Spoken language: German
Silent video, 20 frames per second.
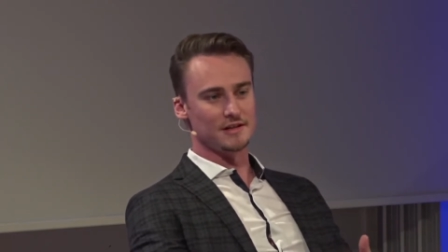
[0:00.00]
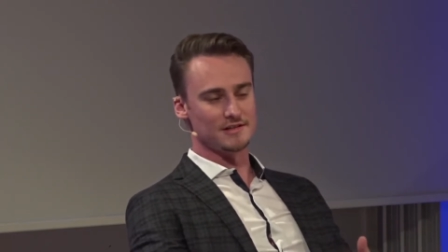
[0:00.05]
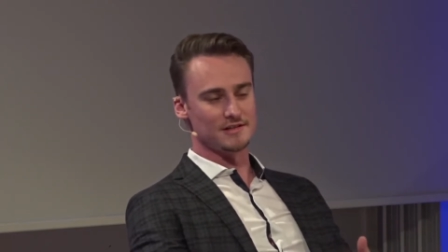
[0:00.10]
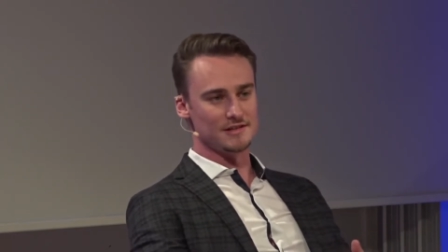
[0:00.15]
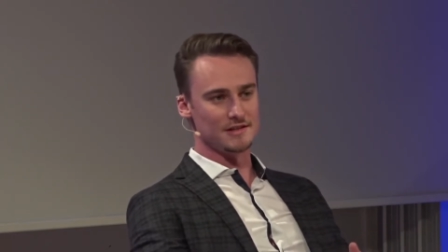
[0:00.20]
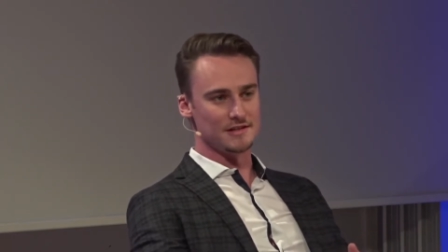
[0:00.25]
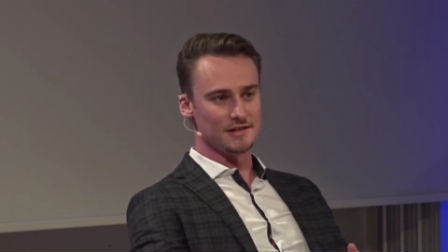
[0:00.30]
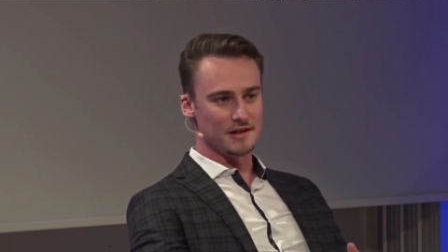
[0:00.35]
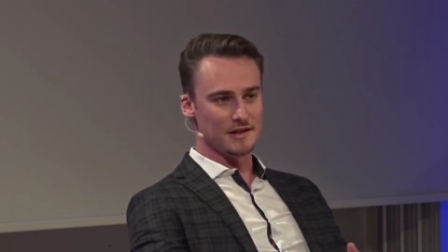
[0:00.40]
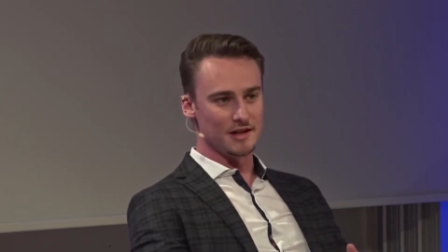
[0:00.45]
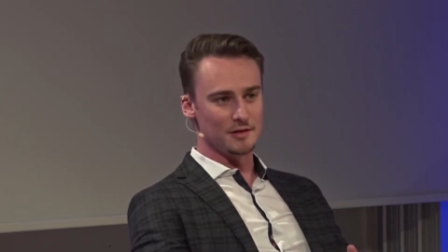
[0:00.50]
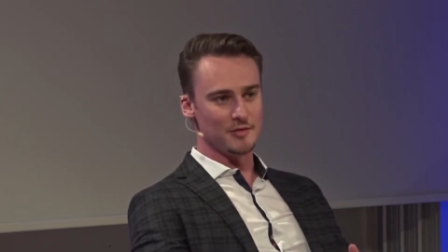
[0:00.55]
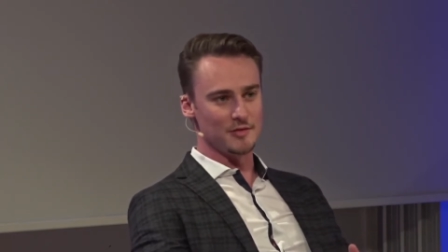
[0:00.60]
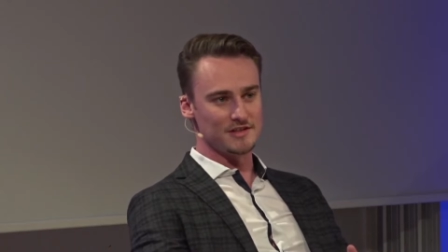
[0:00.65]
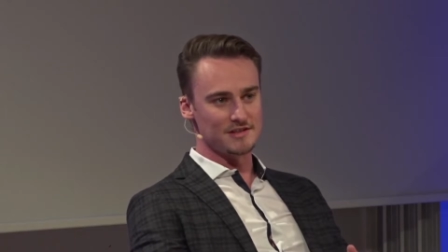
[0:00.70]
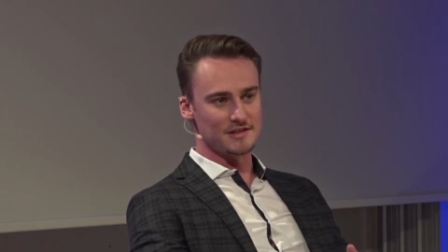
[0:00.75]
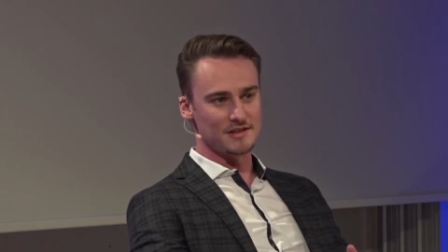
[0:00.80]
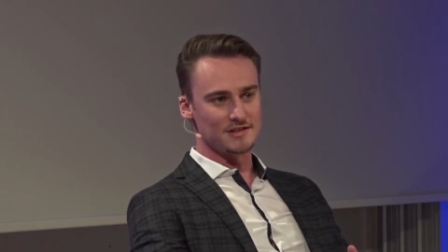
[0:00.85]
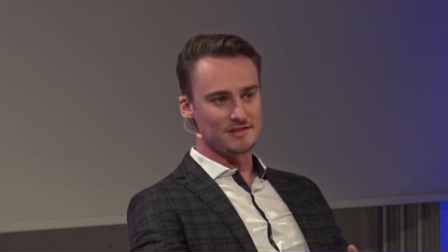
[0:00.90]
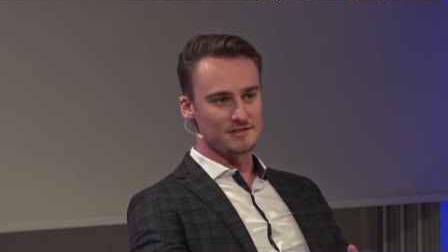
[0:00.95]
Sicht
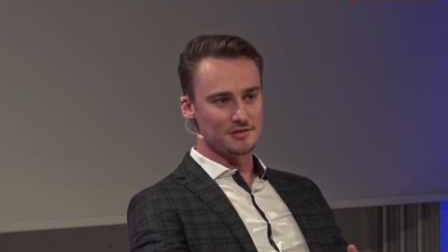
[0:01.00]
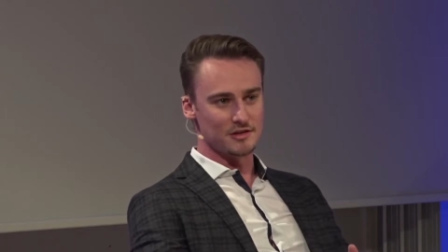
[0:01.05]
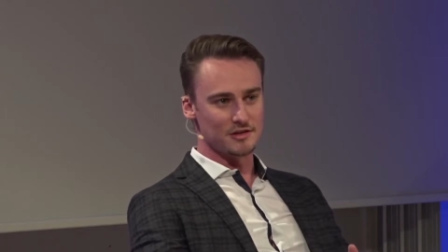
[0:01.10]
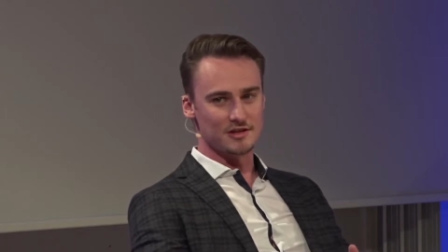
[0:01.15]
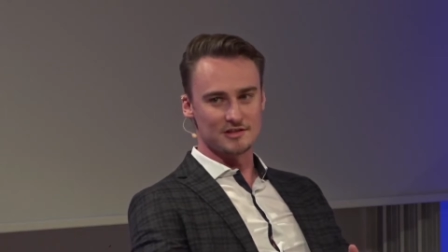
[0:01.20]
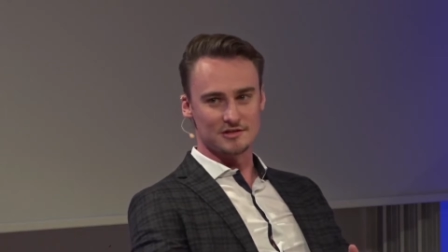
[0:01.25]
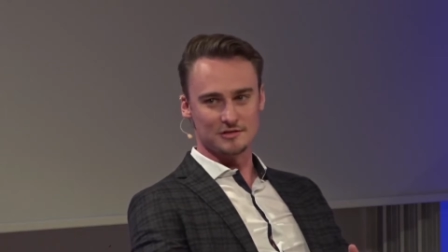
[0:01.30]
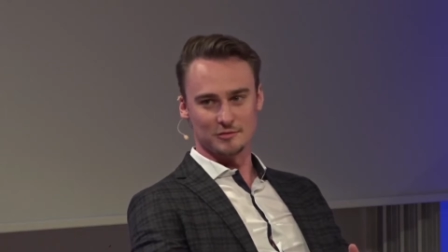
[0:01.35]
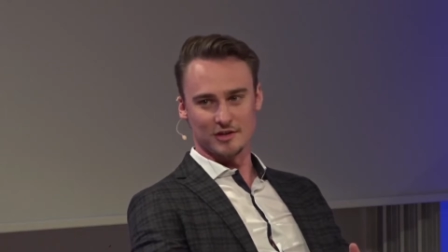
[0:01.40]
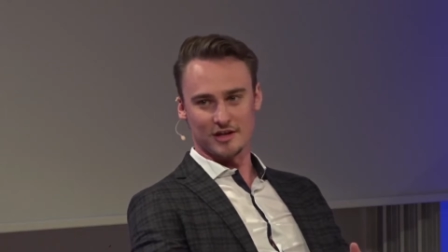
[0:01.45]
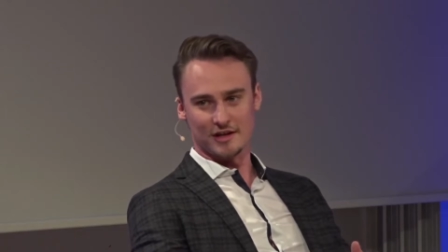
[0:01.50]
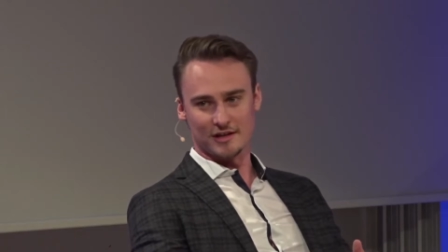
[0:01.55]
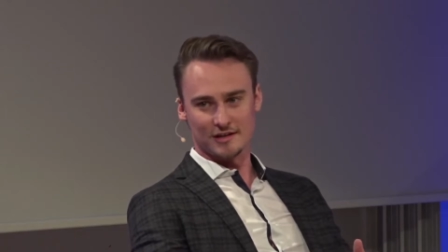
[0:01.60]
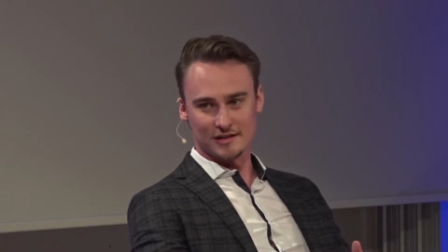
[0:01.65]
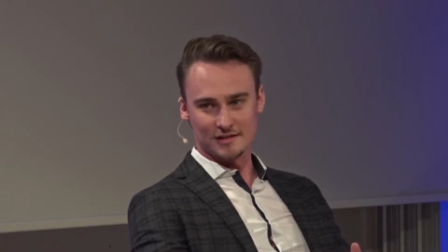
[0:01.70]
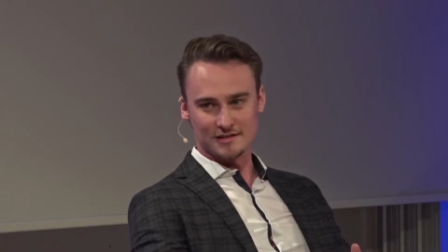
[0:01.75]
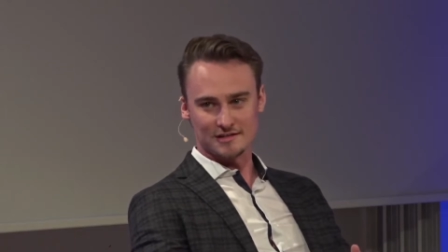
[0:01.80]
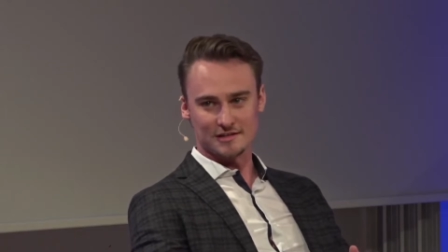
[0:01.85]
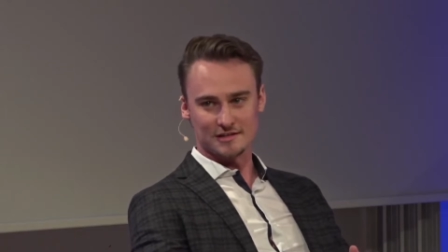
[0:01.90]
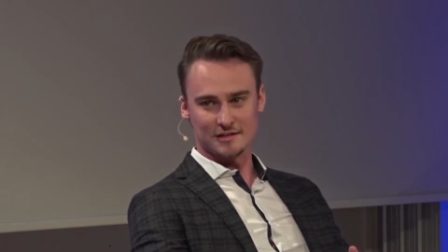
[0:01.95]
regelmäßig als solcher zu
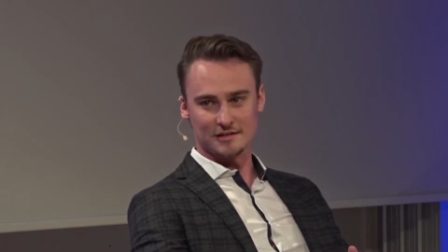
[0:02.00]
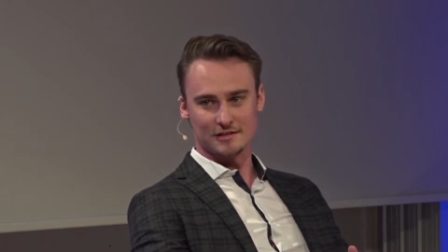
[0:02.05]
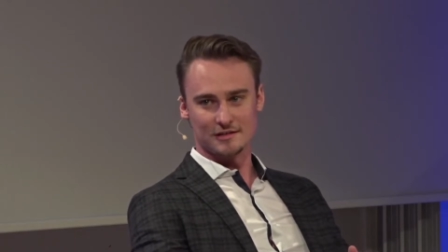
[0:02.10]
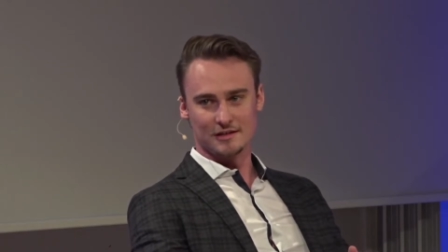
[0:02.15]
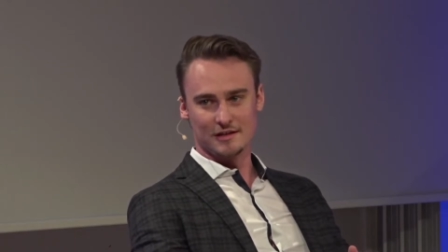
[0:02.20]
behandeln sein.